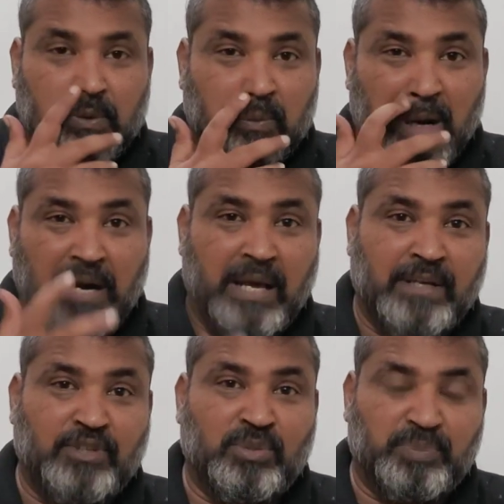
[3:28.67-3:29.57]
तो बाढ़ आ
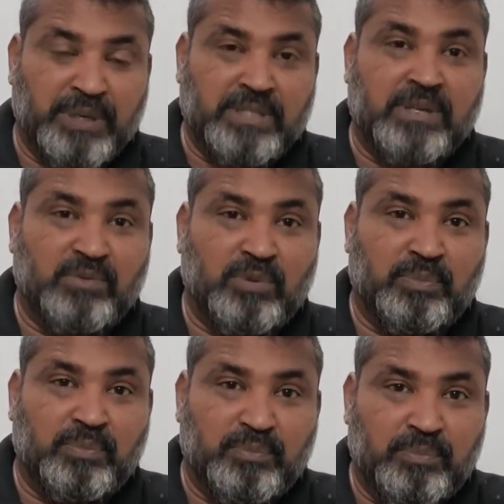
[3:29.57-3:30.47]
गई तो फिर से वो
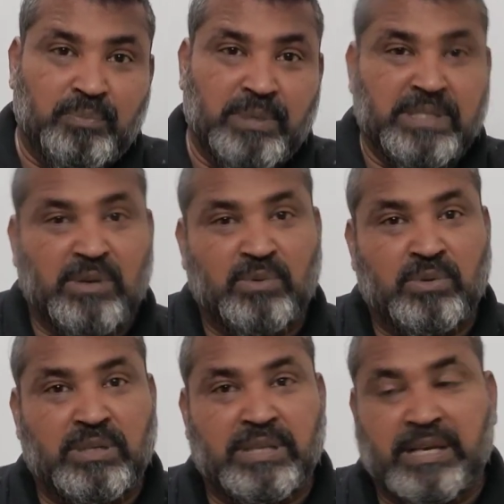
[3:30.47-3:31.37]
पैसा
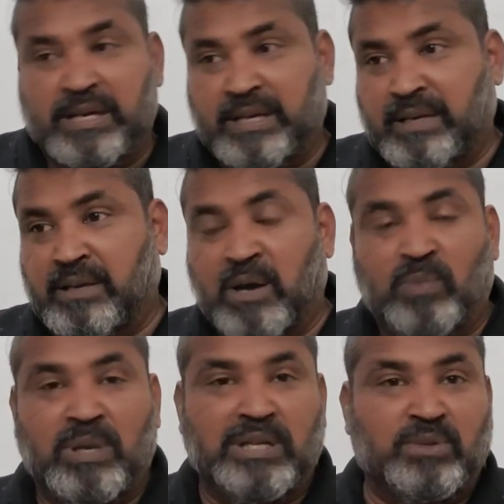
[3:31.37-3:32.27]
उन्होंने देखा कि
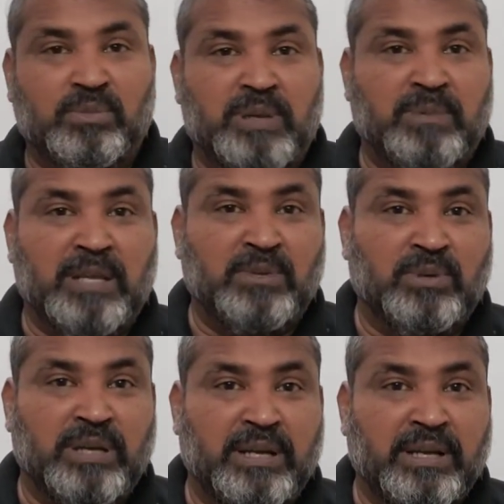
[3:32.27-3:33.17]
गांव वाले तो बर्बाद
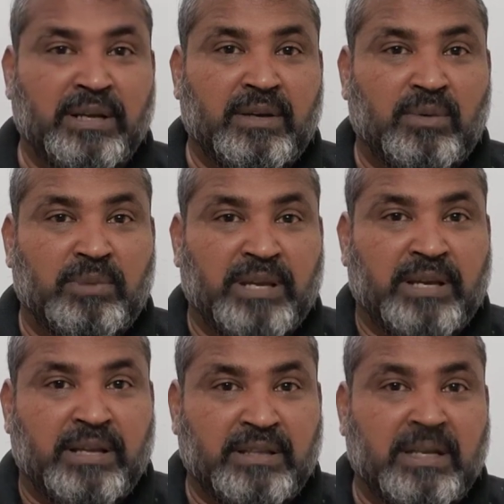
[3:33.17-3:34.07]
हो रहे हैं और मैं
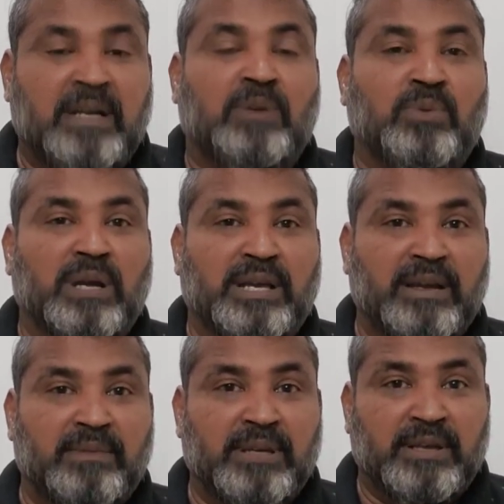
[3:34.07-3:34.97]
ग्रंथ का करूंगा
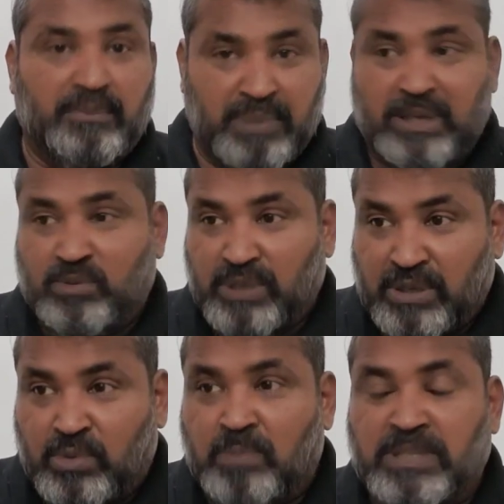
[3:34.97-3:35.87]
क्या मैं पहले तो
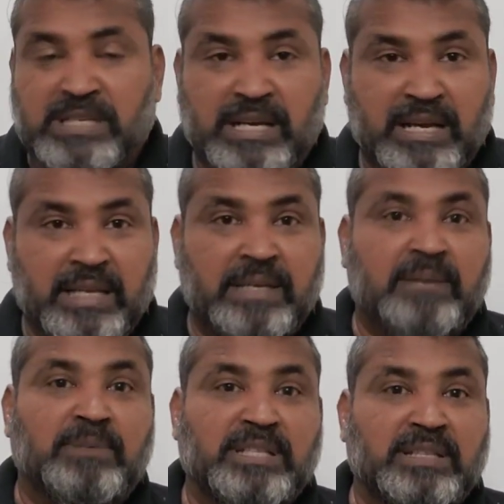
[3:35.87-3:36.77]
इनको बचाना है
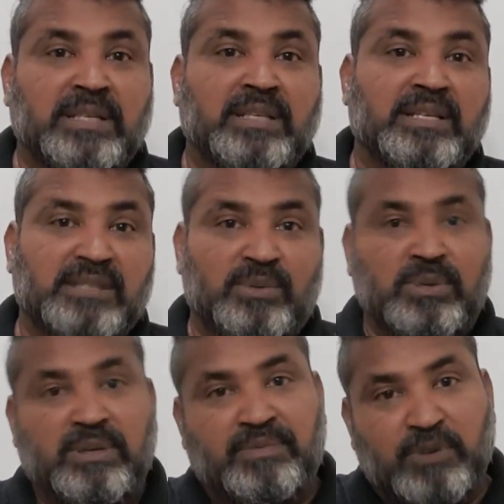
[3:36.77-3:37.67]
इनकी मदद करना
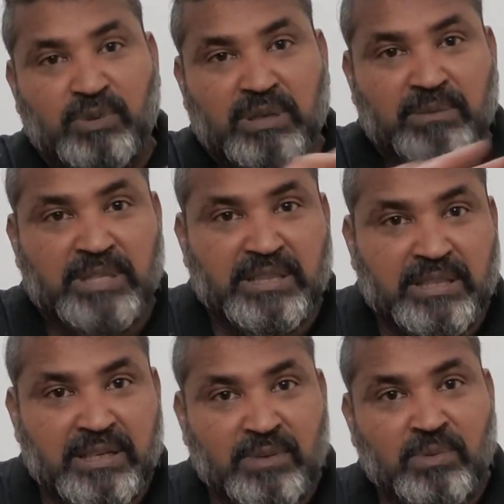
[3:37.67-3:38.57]
जरूरी है फिर उनकी मदद
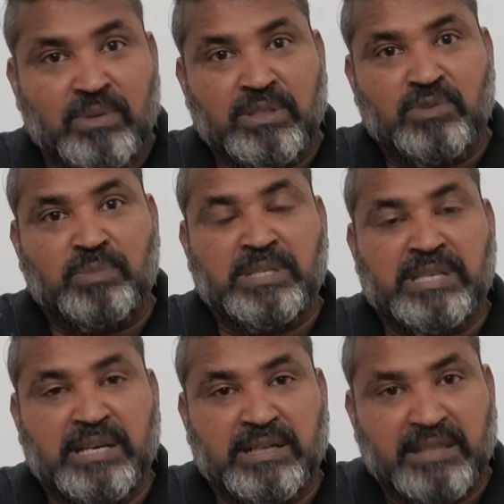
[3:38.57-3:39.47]
के लिए उन्होंने जो
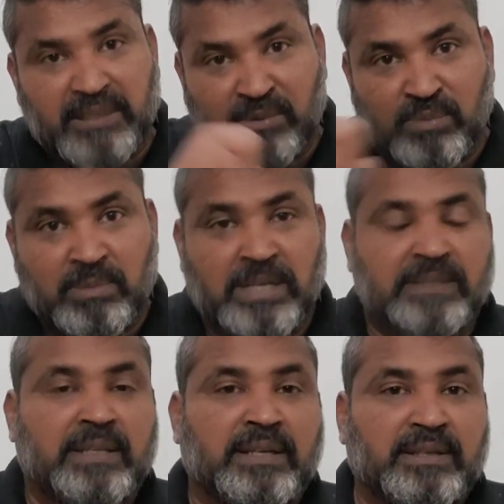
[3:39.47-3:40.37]
पैसा इकट्ठा था वो बांट
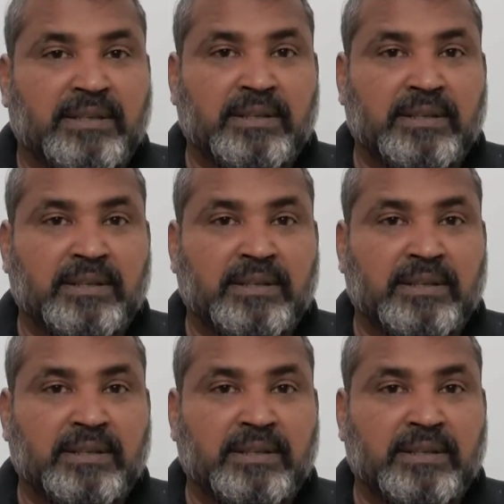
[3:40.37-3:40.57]
दिया